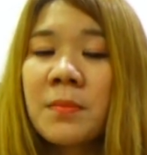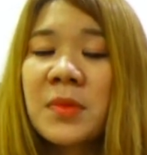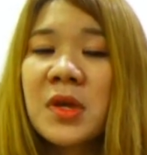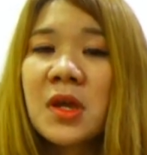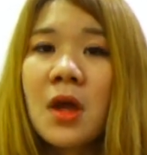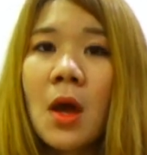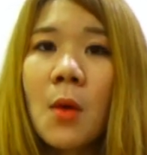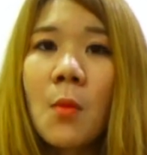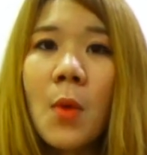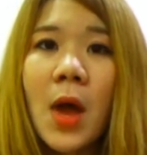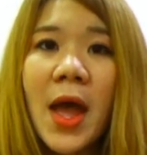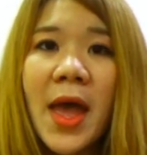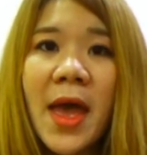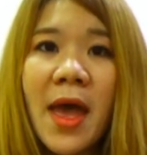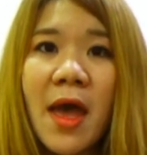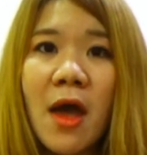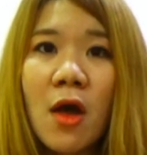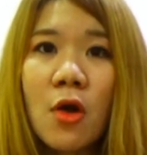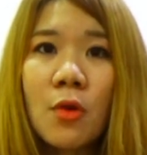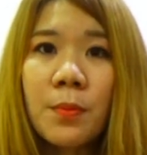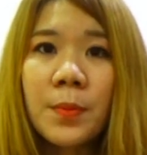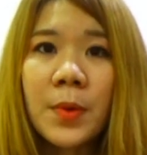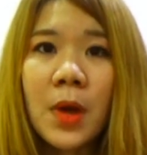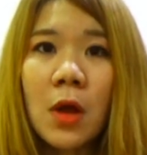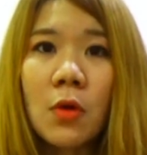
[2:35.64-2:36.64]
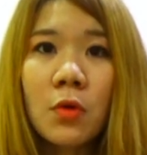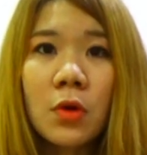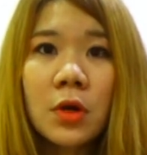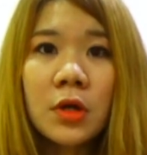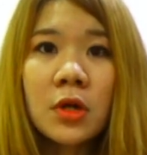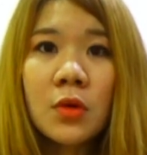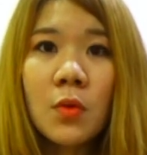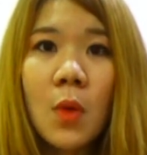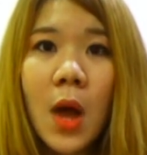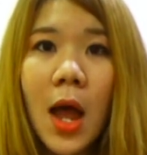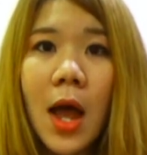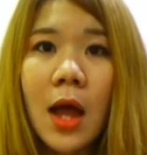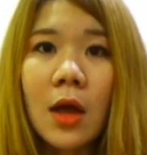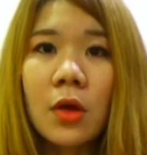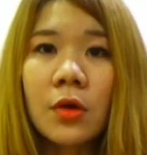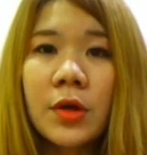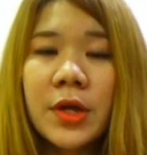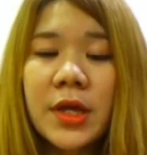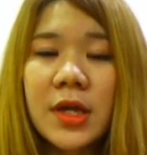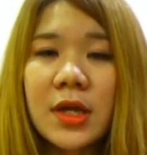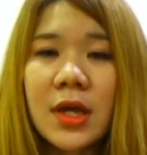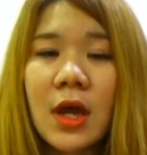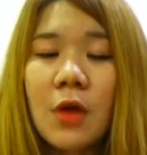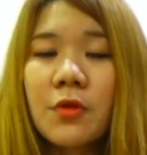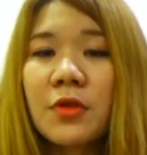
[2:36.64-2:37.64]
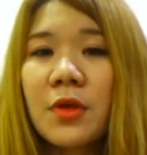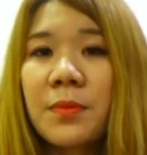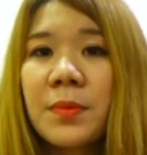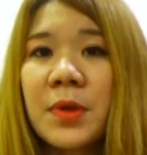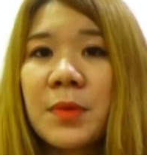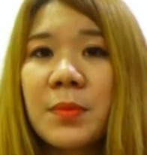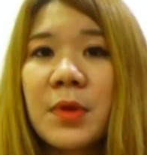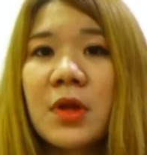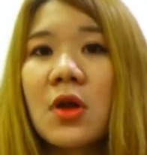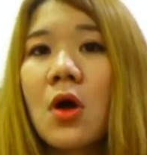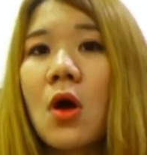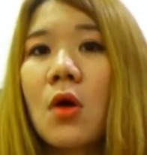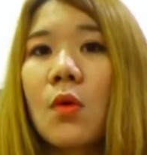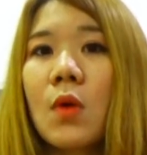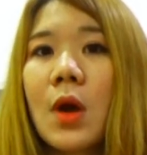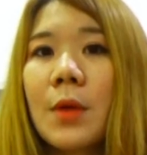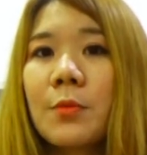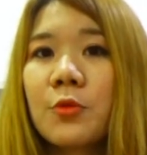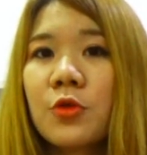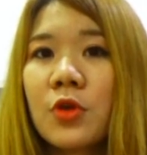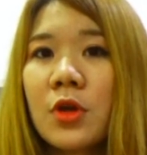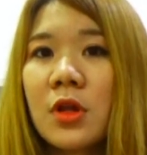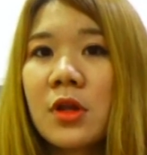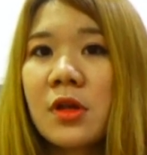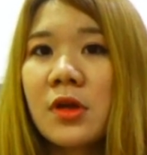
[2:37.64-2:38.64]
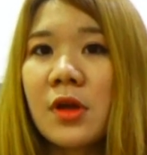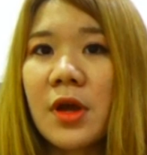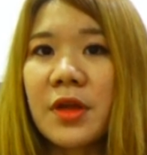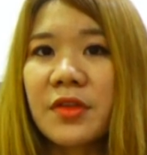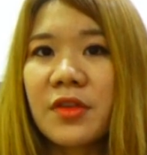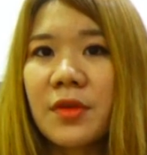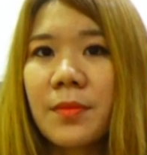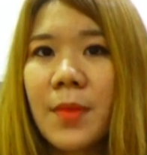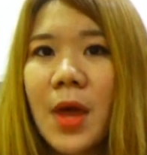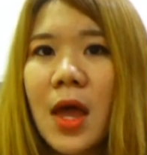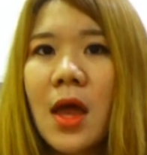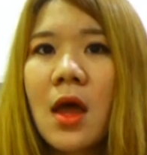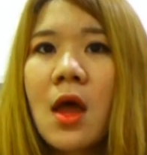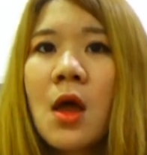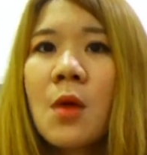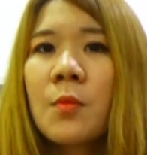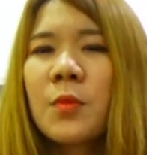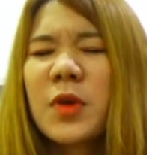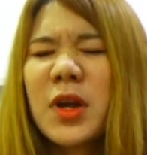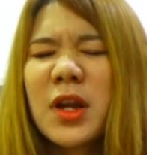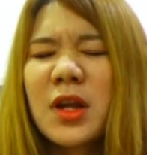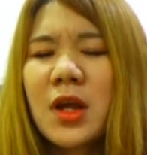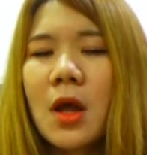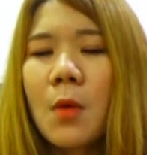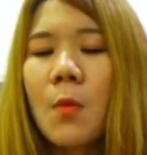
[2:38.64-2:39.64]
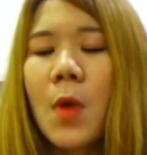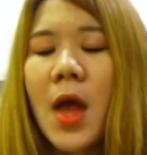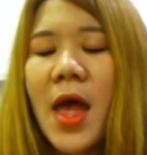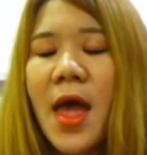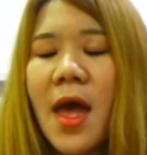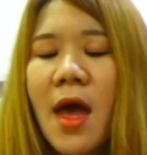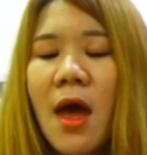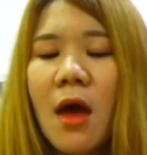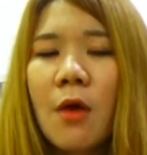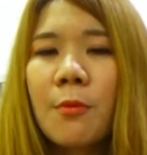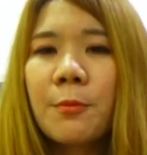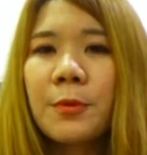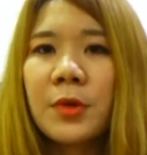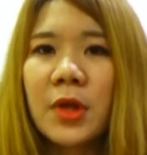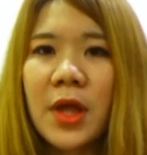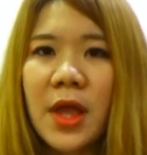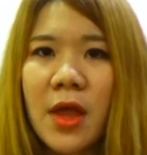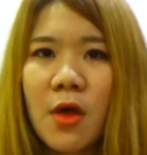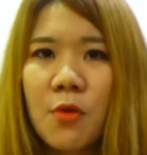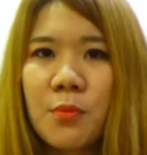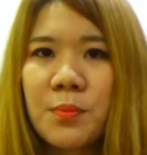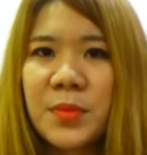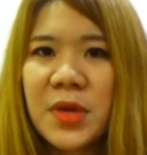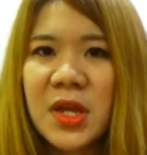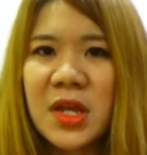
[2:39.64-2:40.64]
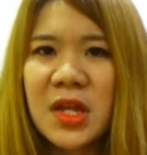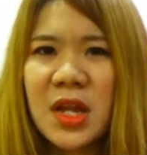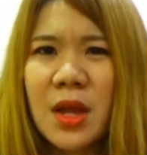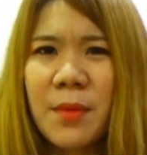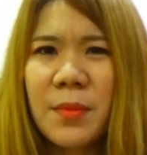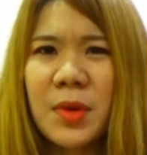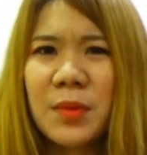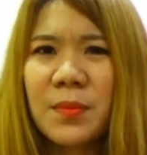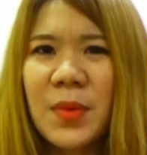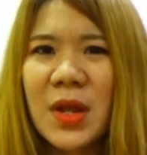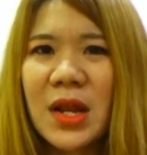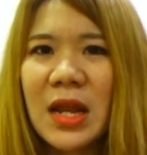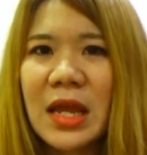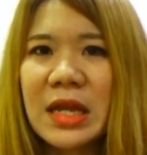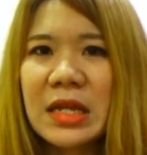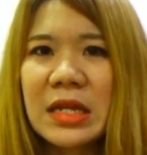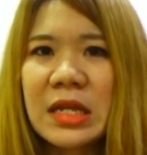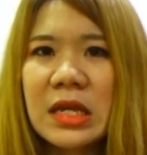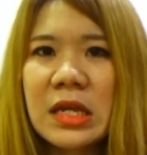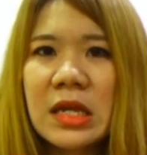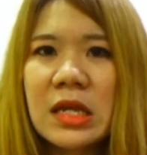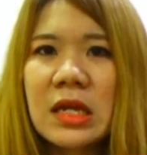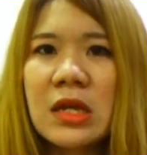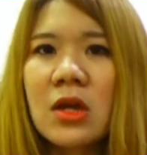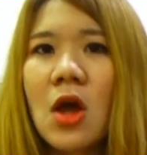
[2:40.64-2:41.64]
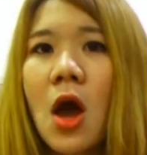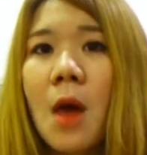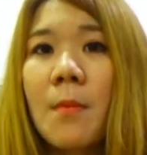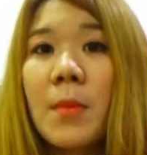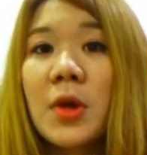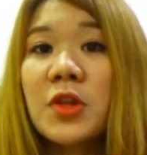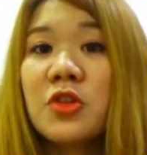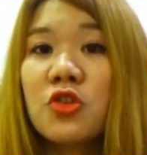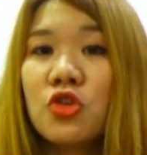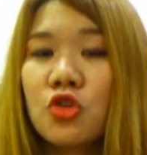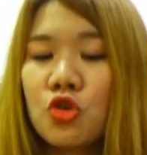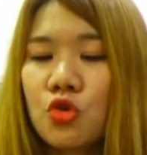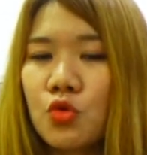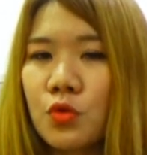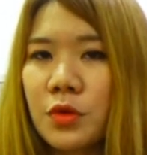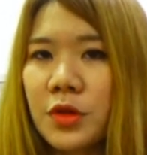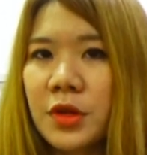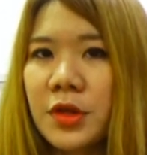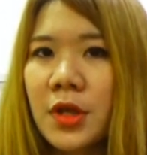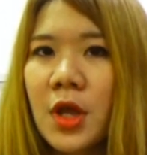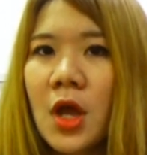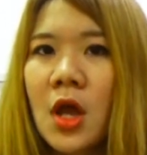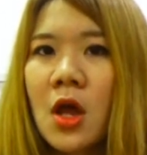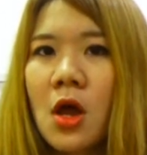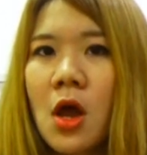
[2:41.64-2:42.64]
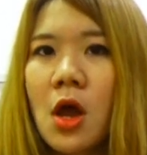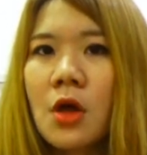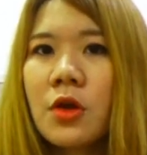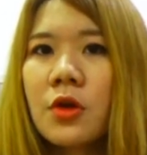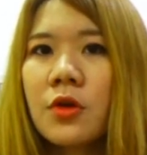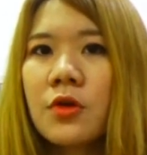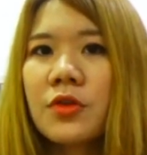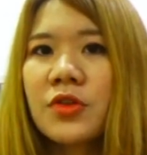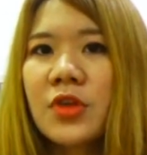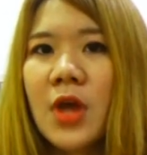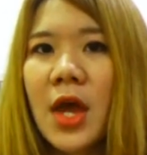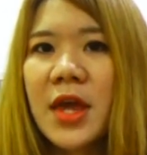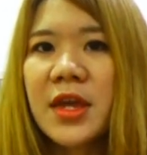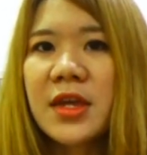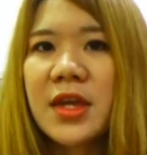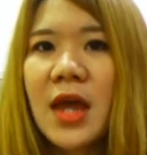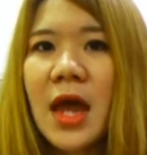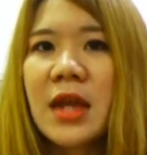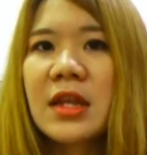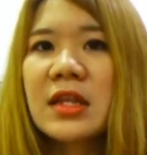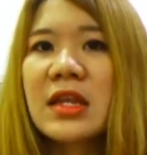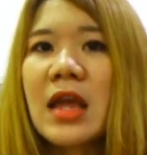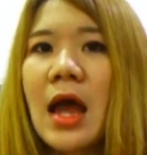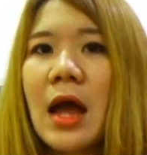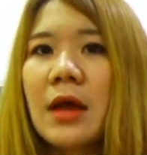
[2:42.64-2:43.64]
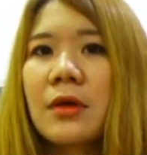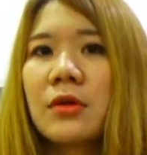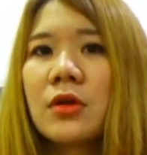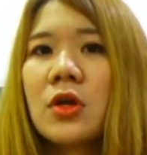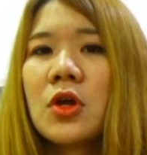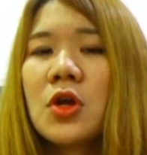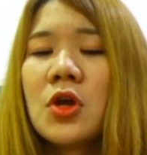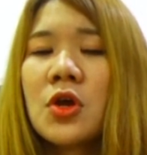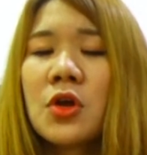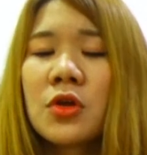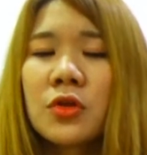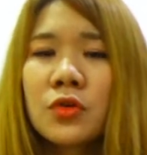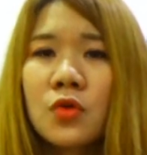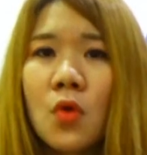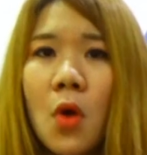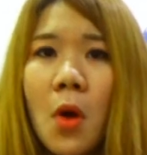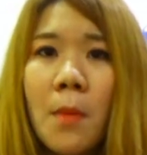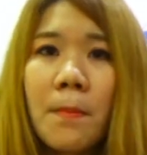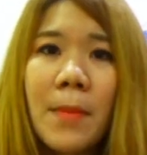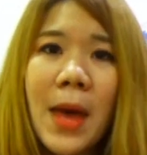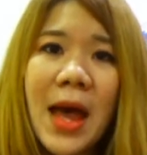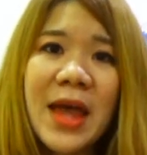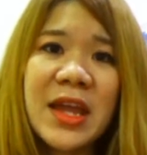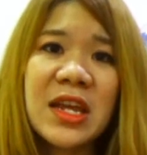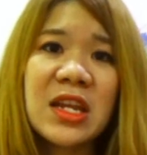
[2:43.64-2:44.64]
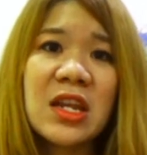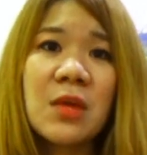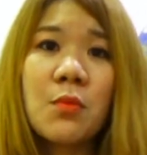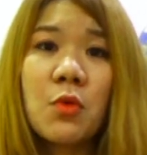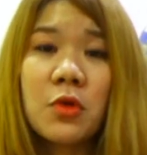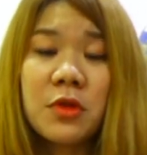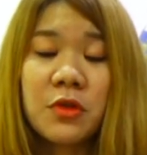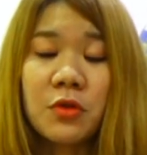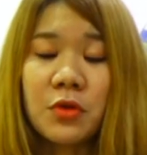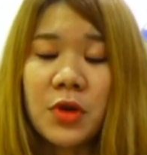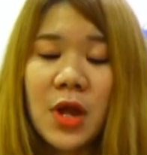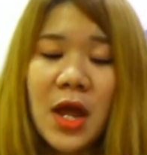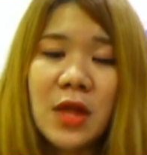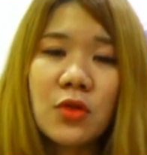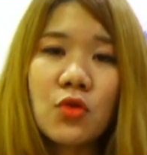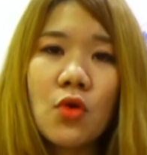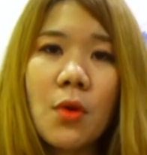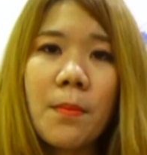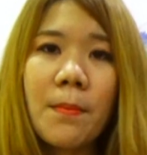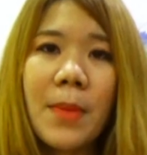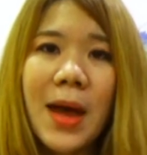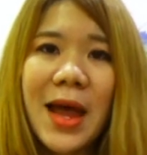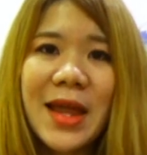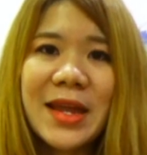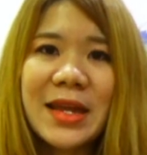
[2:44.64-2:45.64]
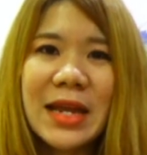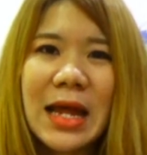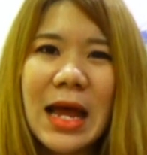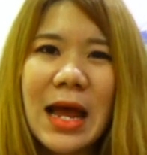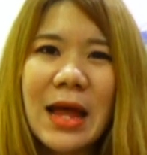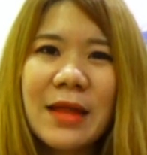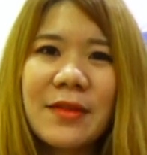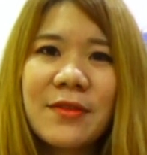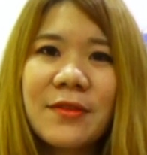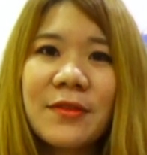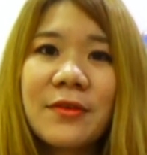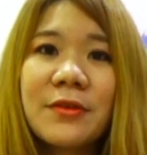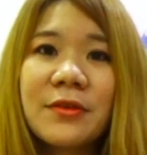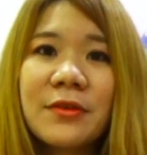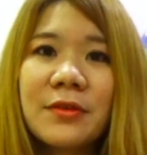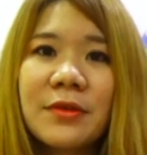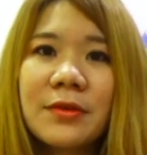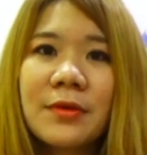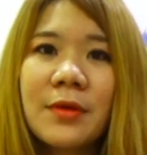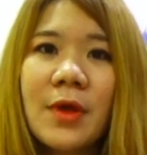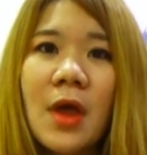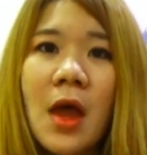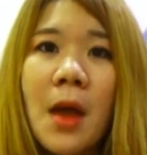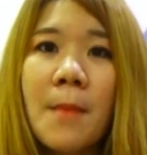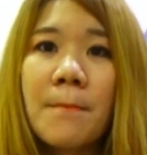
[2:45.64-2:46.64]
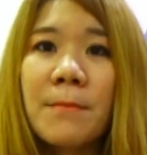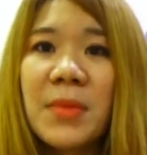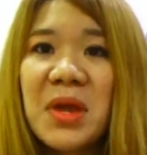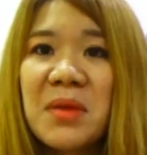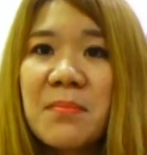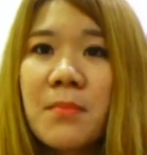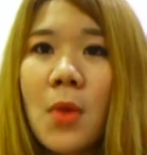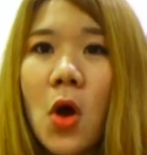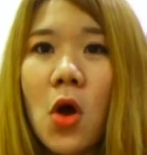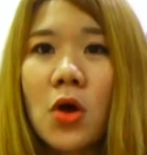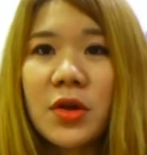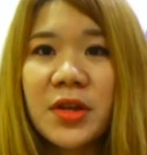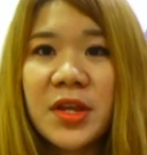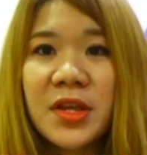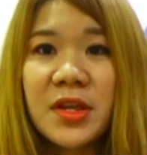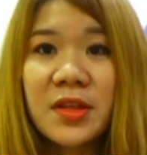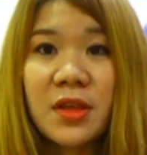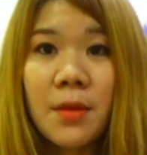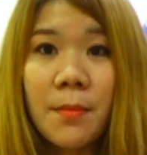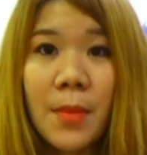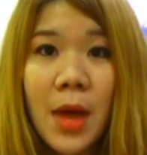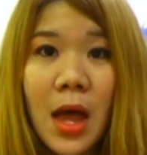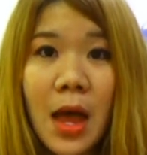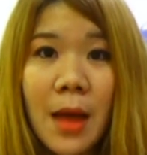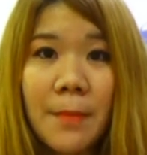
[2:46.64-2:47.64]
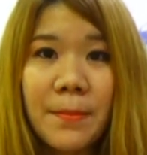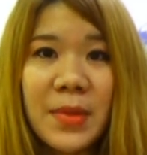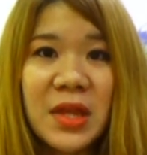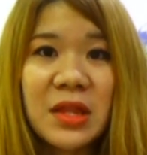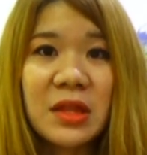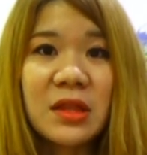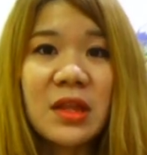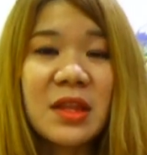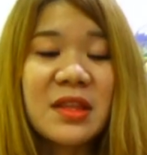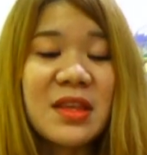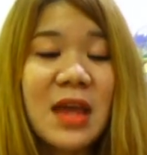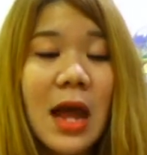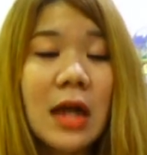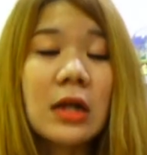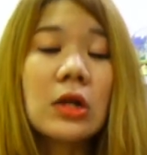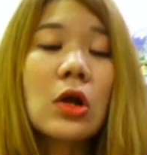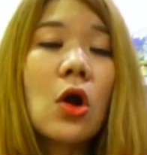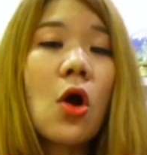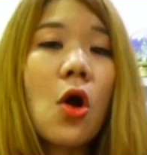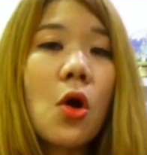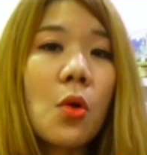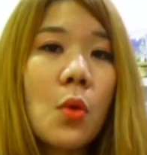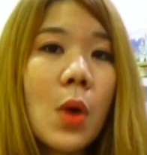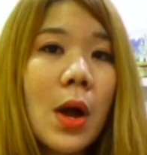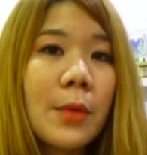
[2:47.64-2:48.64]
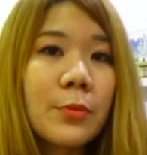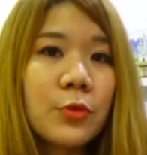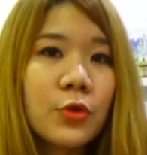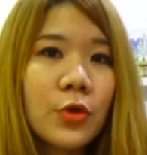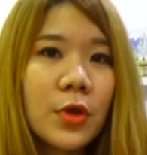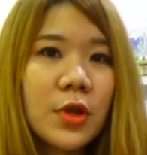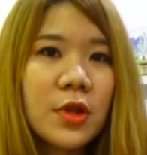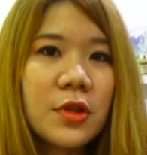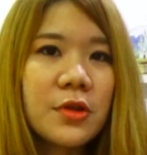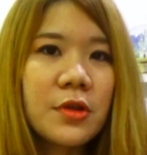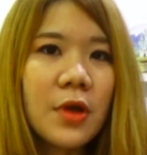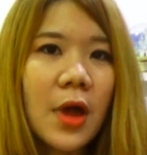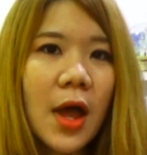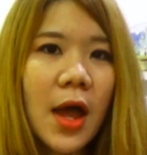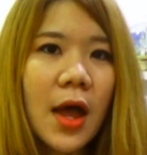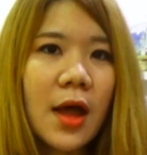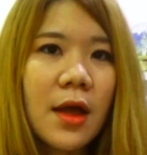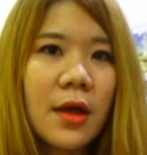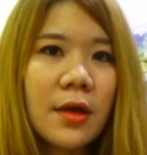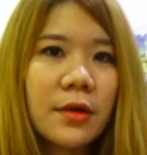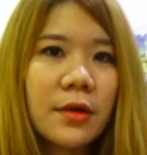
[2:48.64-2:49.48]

มีคำว่า help เขาก็นึกว่าอุ๊ยเขาจะผิดเป็นขอความช่วยเหลือใช่ไหมเพราะฉะนั้นคำว่า help หรือ help me เนี่ยมันเป็นอะไรที่ common use ก็คือใช้กันอย่างทั่วไปในบทสนทนาทั่วไปนะคะจึงไม่เหมาะที่จะมาเป็นสัญญาณขอความช่วยเหลือ